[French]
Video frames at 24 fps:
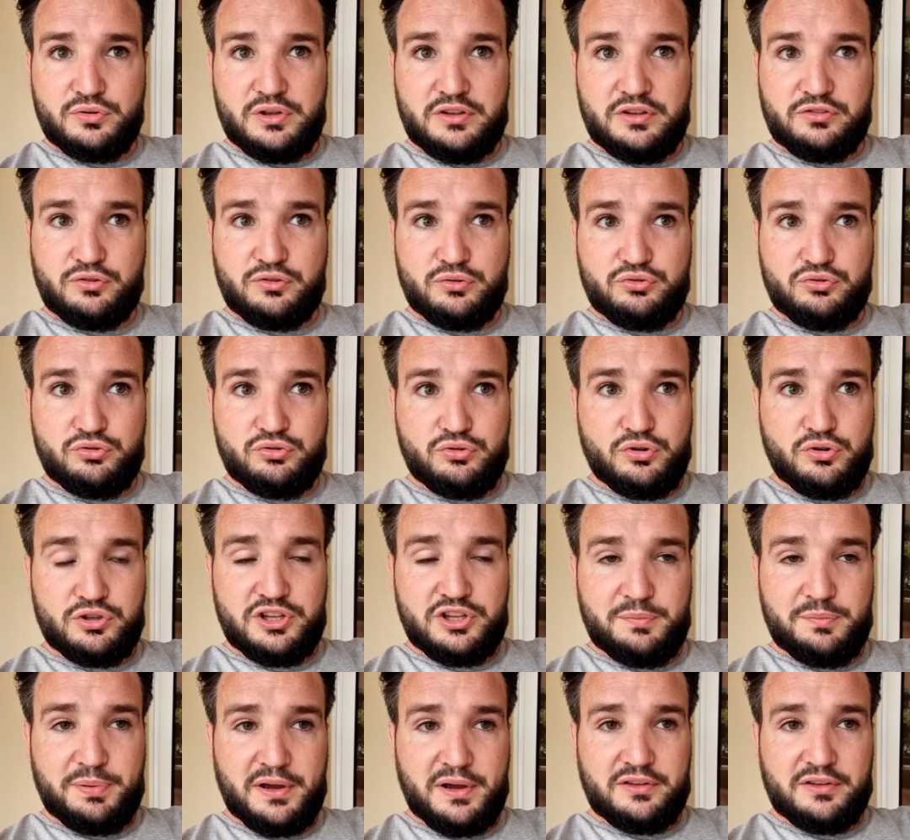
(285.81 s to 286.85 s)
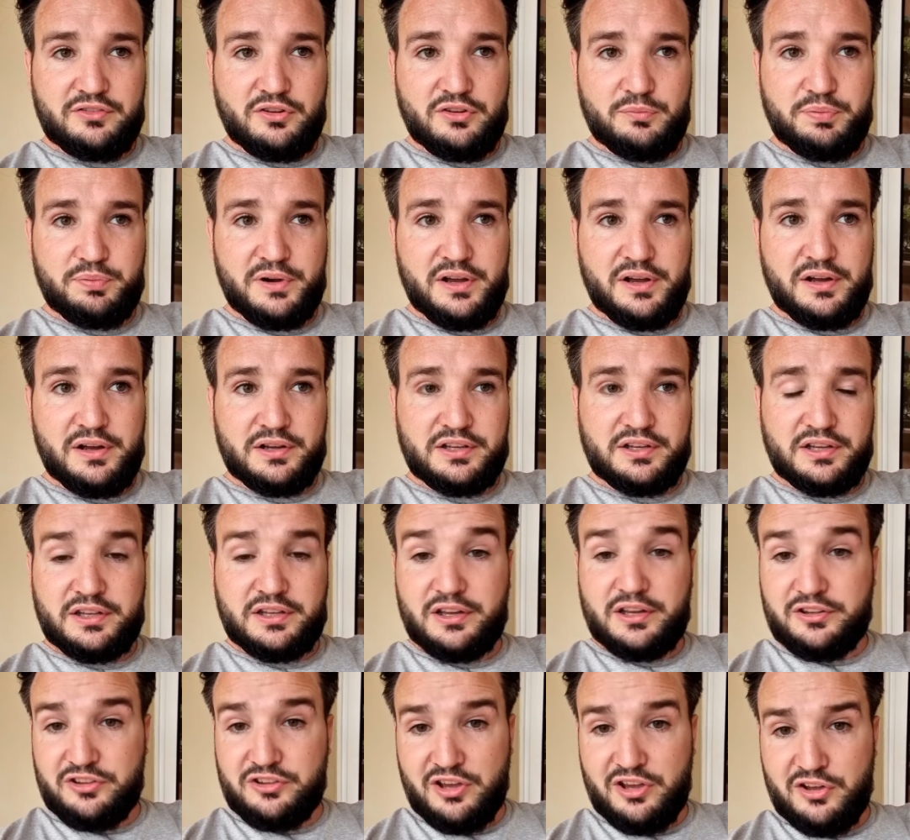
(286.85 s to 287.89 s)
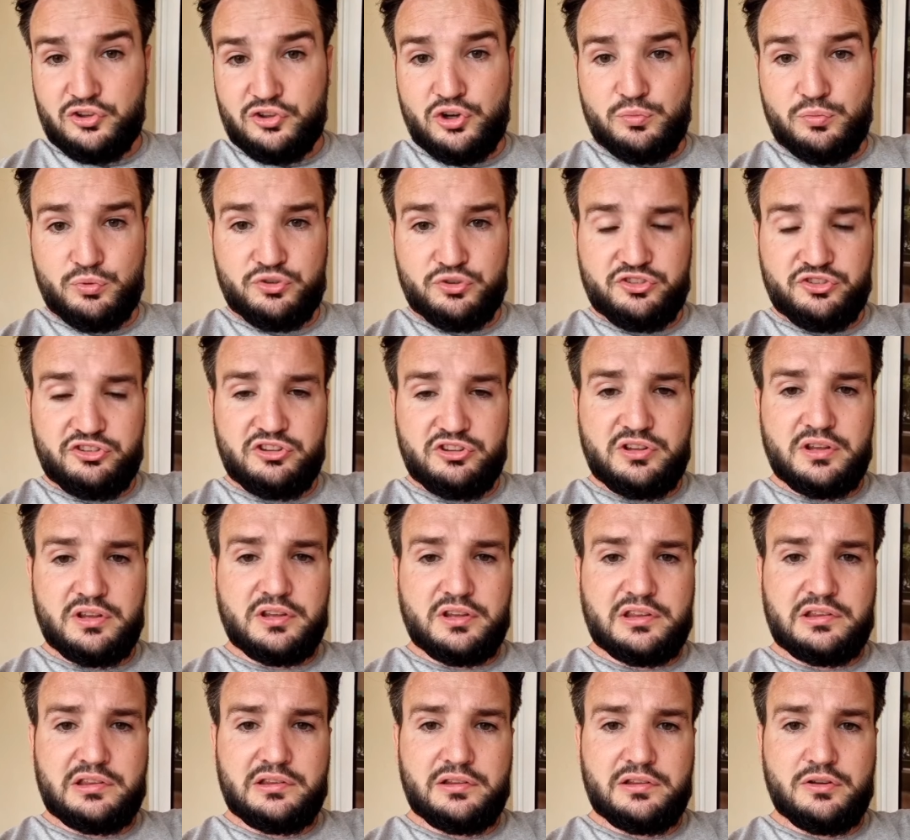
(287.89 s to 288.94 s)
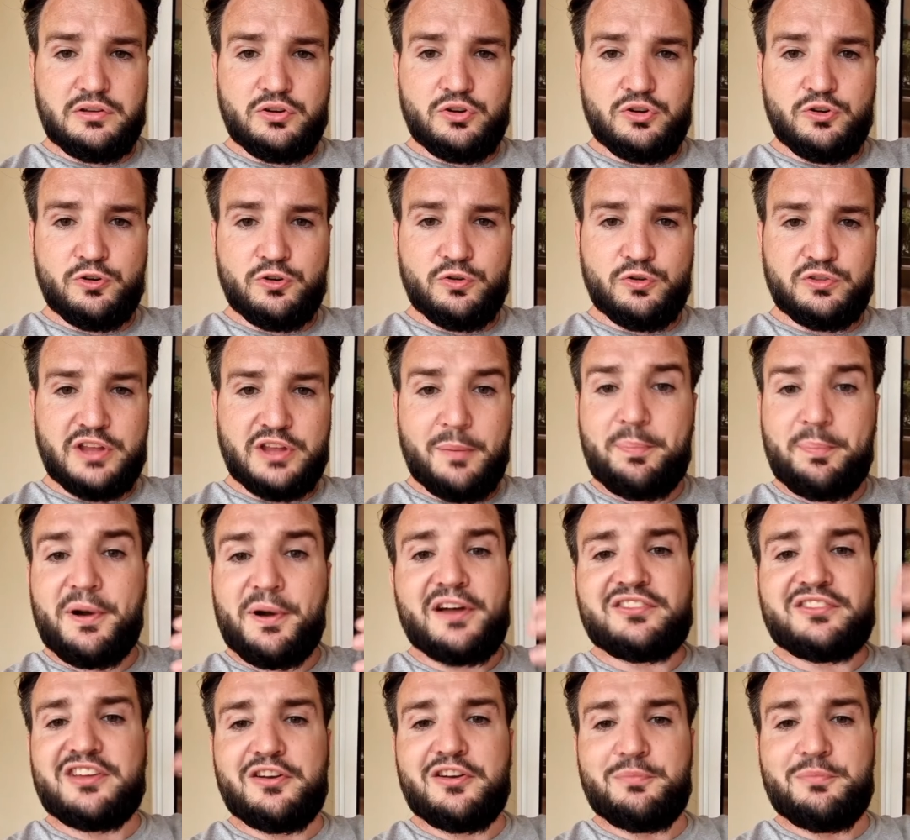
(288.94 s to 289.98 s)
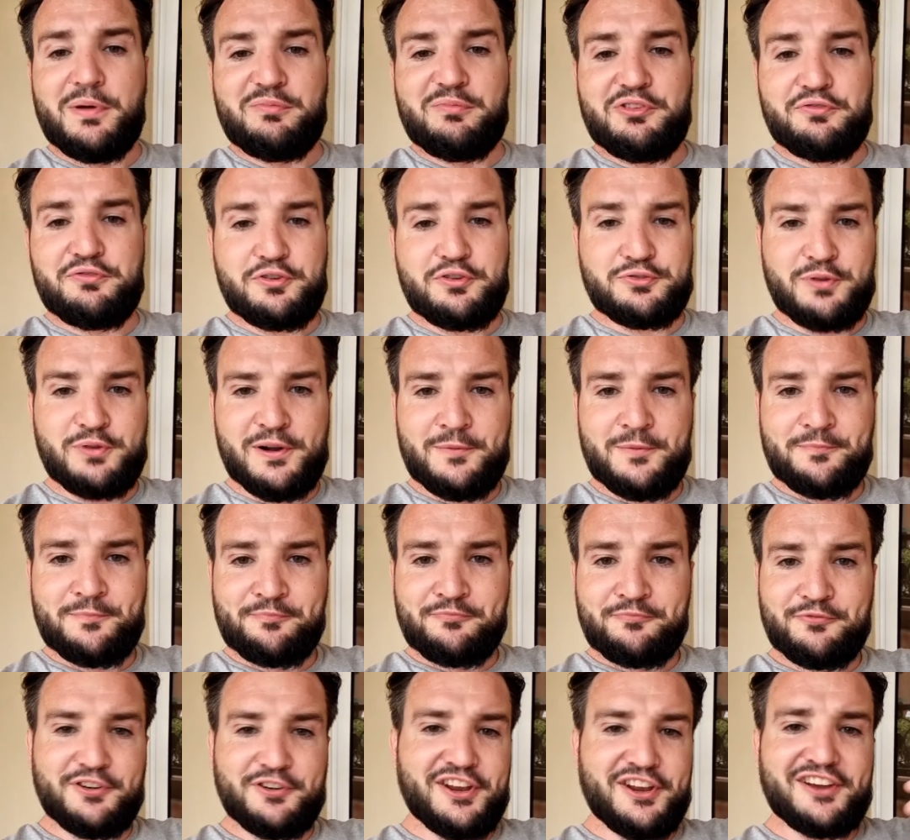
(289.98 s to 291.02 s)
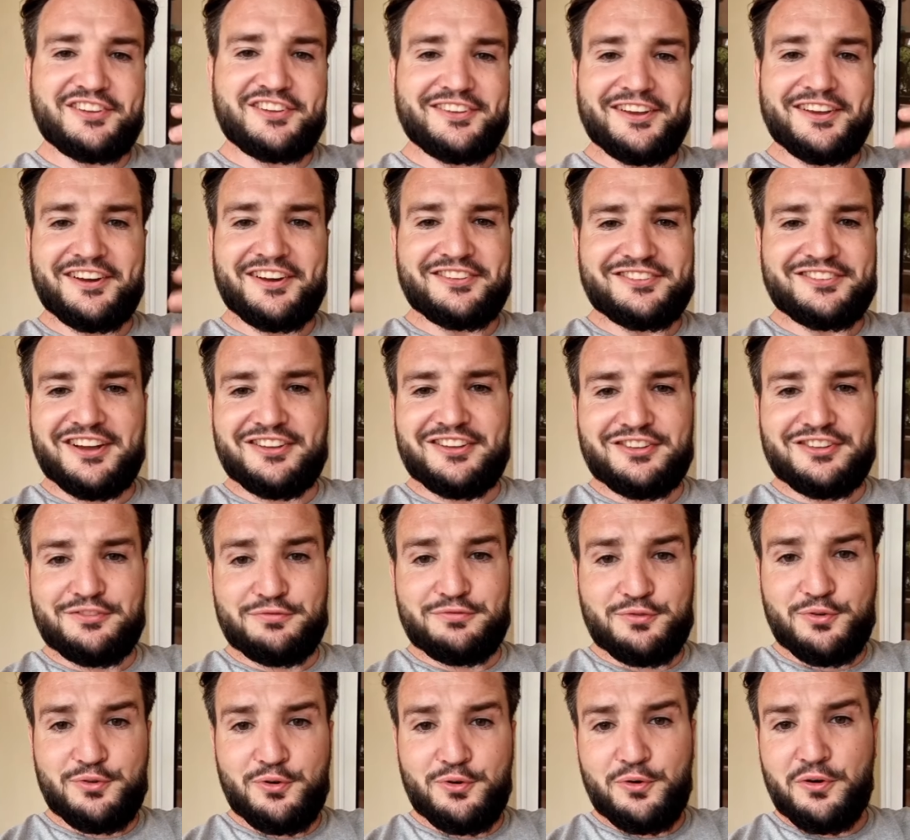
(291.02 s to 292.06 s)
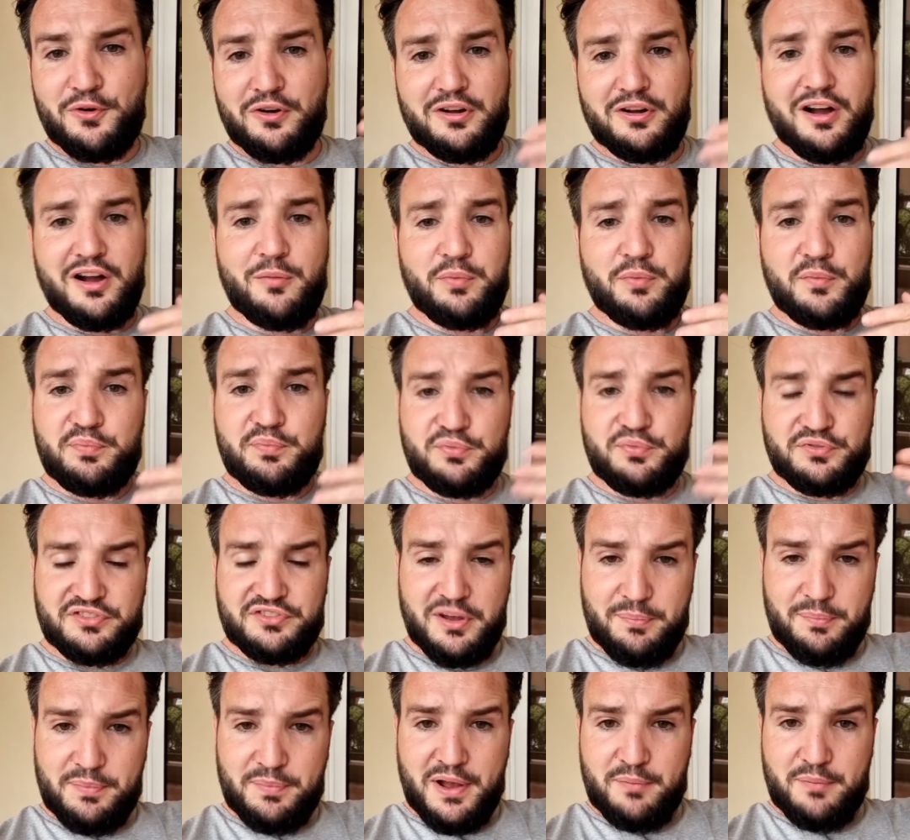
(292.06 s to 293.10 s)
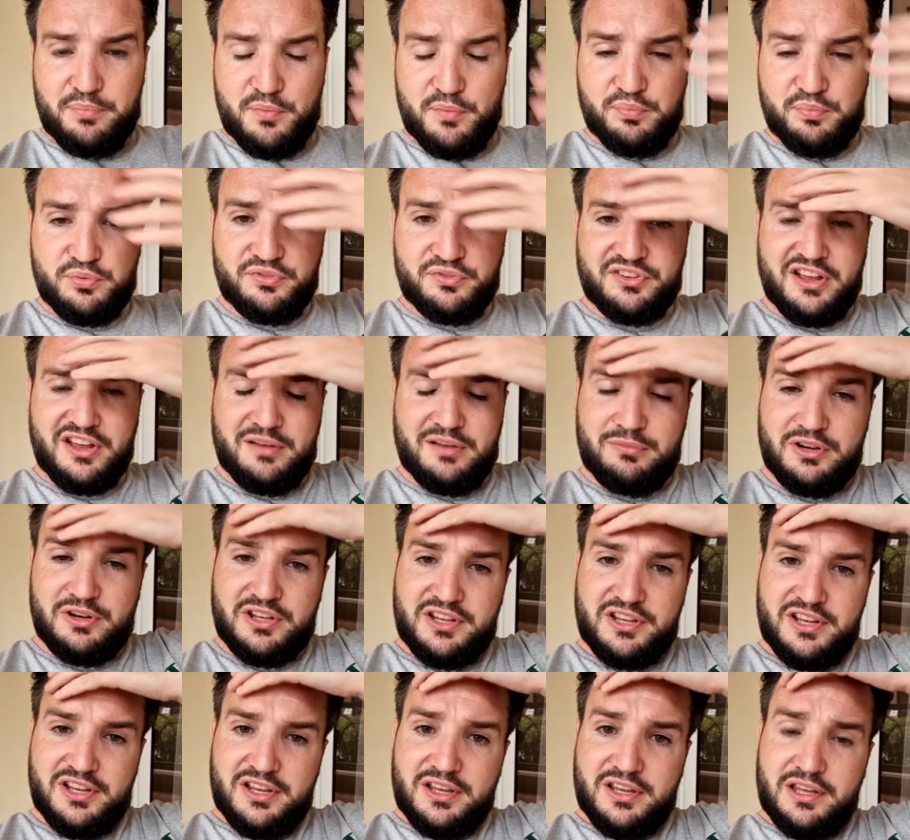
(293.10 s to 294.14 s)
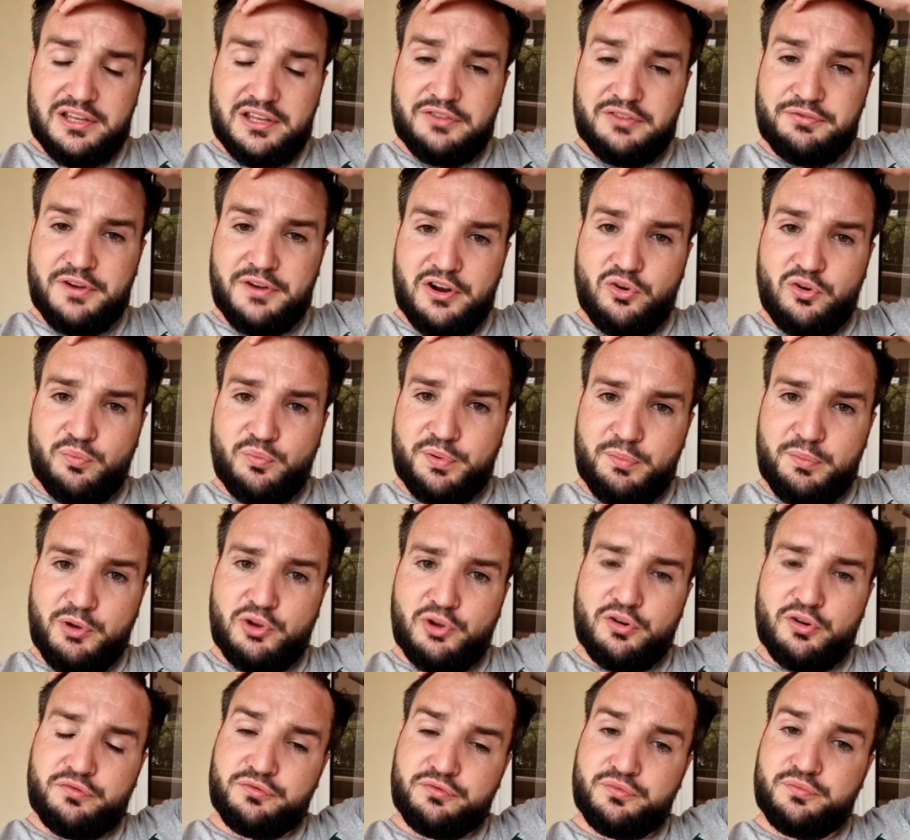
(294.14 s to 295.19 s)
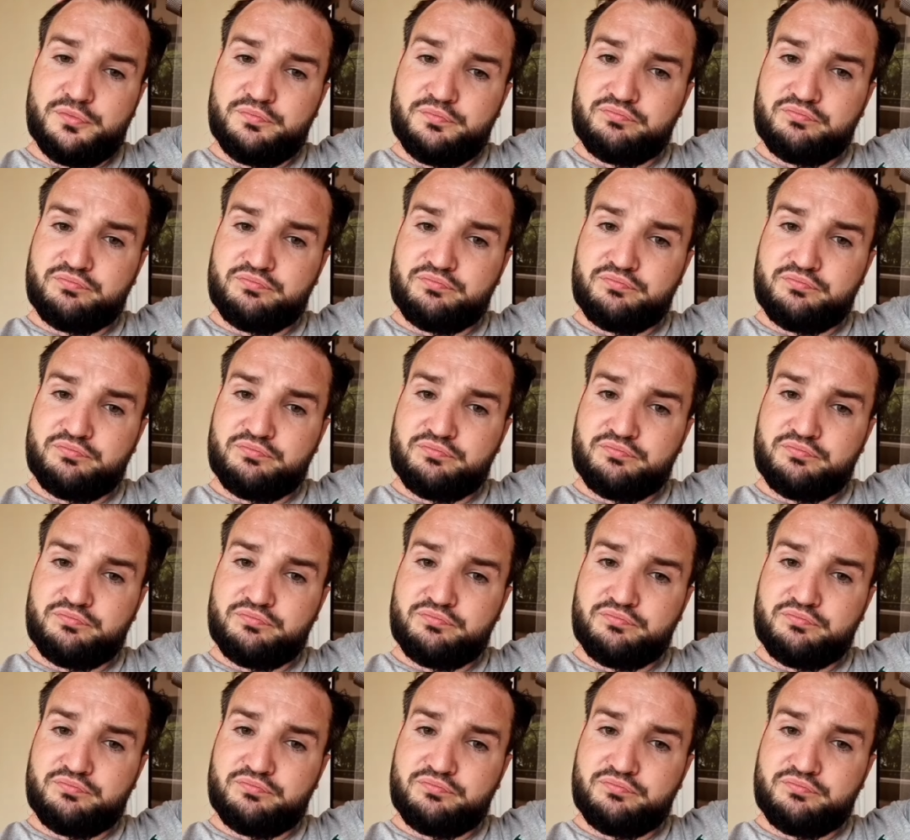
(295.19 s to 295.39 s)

est que tu connais par exemple quelqu'un qui est un homme aussi et qui euh, n'a pas atteint le même niveau que toi Voilà, qui a atteint un niveau un peu plus simple, un peu plus humble et qui fait un complément de revenu.